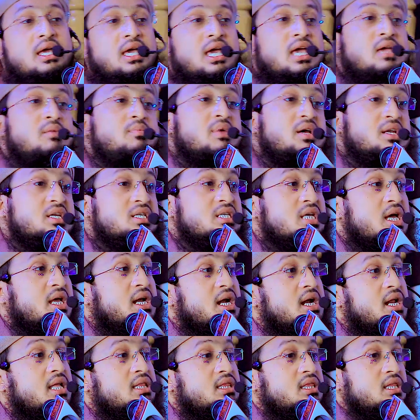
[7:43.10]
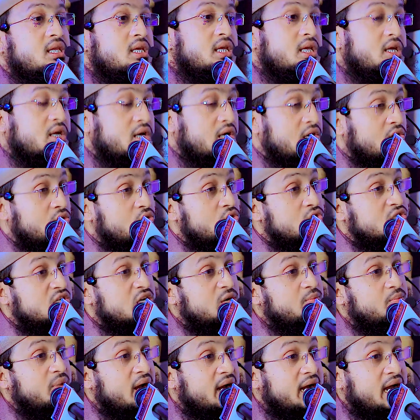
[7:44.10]
এইবার সারা রাত তিনি
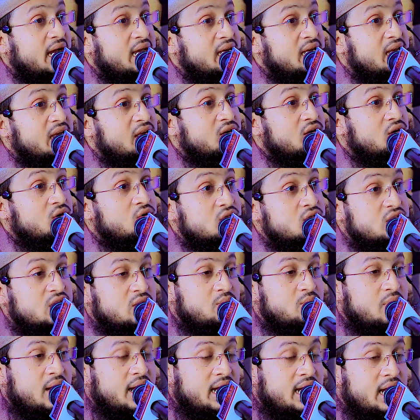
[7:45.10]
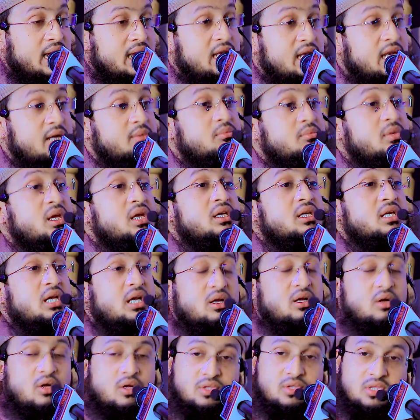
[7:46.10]
রশি পাকাইলেন রশি পাকাইলেন
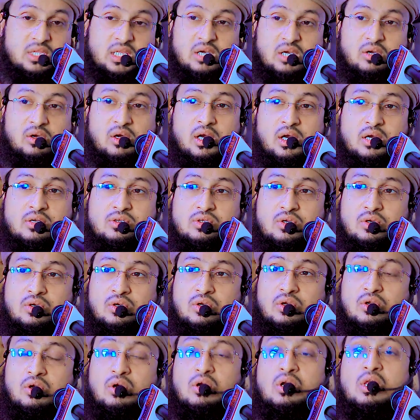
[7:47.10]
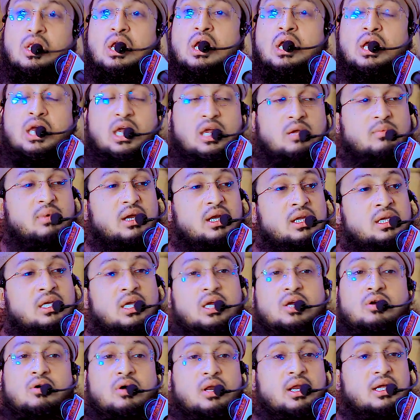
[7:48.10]
মেয়েটাকে হত্যা করার জন্য এবার
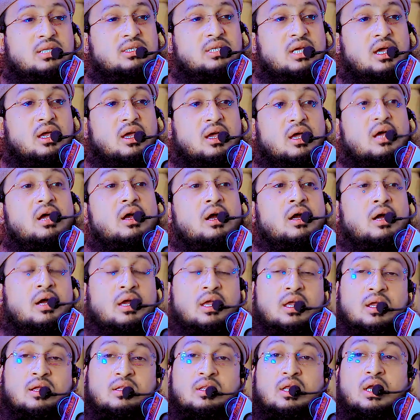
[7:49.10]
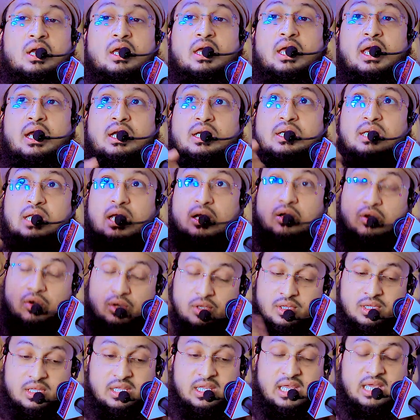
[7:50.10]
কি করা যায় একটা
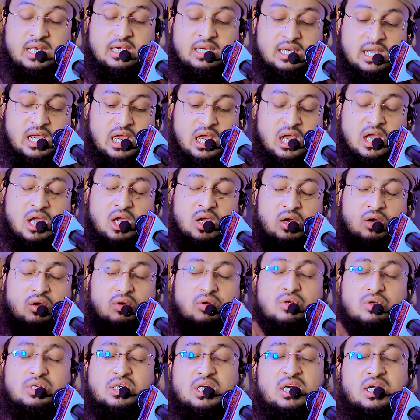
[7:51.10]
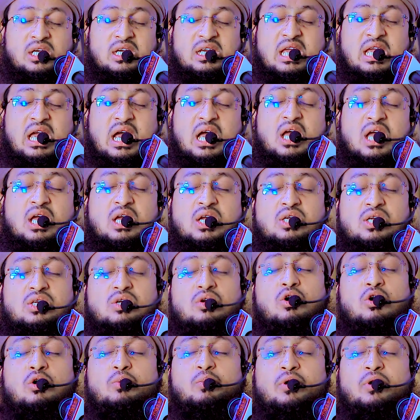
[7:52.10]
খন্তা নিয়া রশি নিয়া
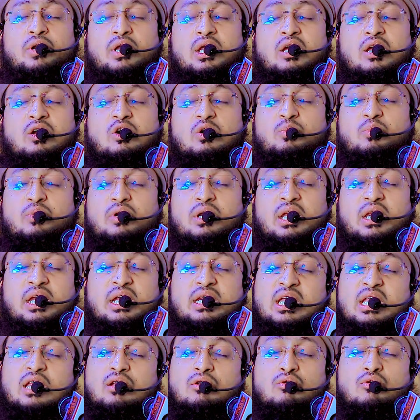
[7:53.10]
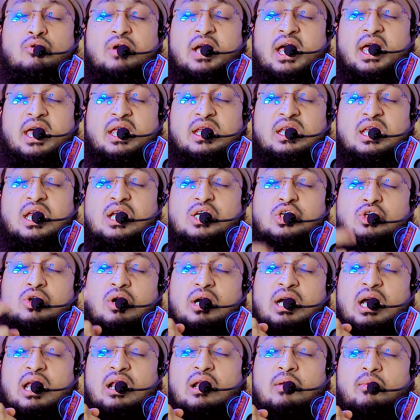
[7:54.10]
গোপনে গোপনে এটা লুকায় নিয়া
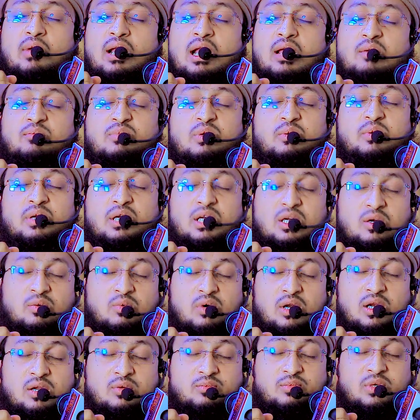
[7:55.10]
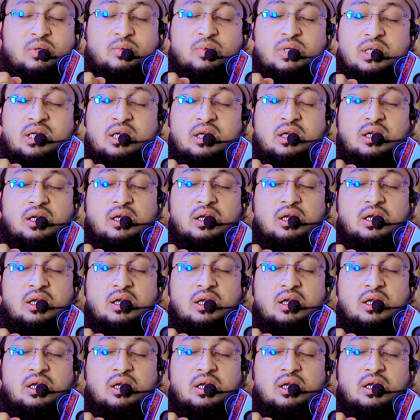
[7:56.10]
সকালবেলা বিবিকে বলে বিবি রে